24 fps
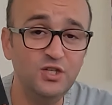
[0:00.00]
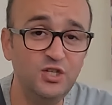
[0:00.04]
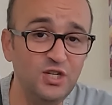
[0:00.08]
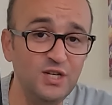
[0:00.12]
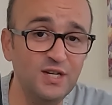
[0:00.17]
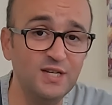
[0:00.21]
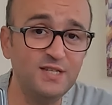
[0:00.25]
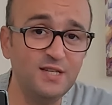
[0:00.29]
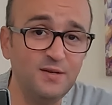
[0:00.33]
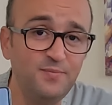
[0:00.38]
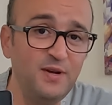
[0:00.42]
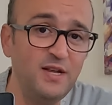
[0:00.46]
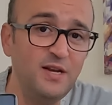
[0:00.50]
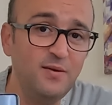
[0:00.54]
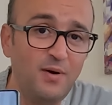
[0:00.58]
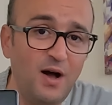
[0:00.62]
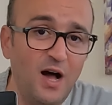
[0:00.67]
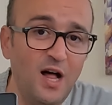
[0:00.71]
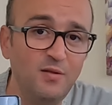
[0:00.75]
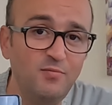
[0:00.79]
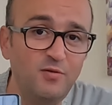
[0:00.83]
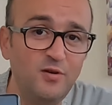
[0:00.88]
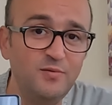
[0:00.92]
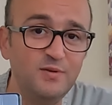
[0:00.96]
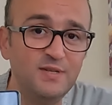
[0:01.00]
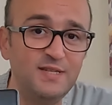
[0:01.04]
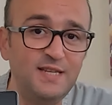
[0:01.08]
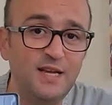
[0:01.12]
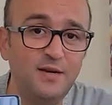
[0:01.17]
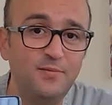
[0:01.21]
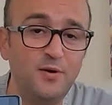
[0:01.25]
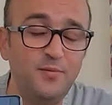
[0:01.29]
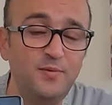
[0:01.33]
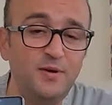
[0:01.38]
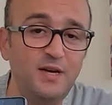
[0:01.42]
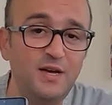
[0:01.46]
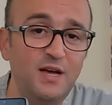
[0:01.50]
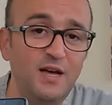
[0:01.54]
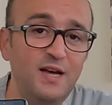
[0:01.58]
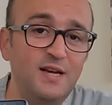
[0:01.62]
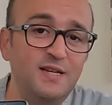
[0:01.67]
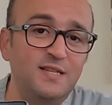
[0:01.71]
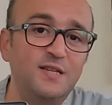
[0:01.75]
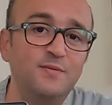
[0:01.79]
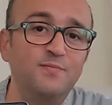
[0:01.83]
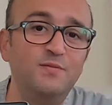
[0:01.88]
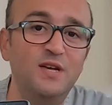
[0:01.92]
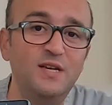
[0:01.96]
Cihazı benim almamın sebebi
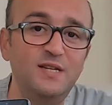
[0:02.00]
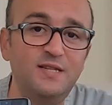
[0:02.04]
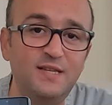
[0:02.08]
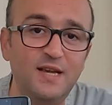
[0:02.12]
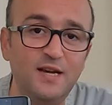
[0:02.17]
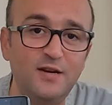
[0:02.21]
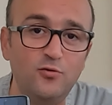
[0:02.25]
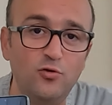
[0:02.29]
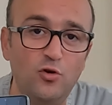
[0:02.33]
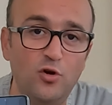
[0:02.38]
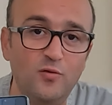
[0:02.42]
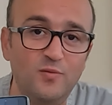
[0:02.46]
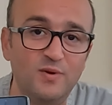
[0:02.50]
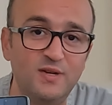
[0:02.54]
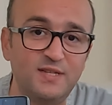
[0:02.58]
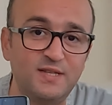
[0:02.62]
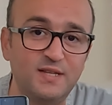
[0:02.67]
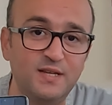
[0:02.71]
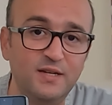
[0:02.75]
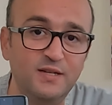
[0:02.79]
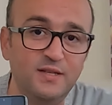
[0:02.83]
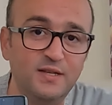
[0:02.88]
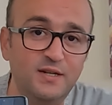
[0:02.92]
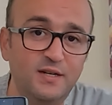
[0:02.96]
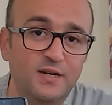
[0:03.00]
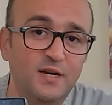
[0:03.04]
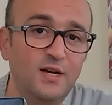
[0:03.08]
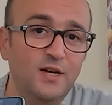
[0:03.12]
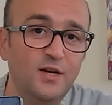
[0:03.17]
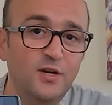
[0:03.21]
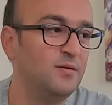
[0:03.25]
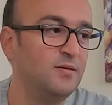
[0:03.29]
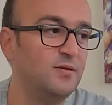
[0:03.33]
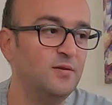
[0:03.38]
eSIM destekli olmasıydı.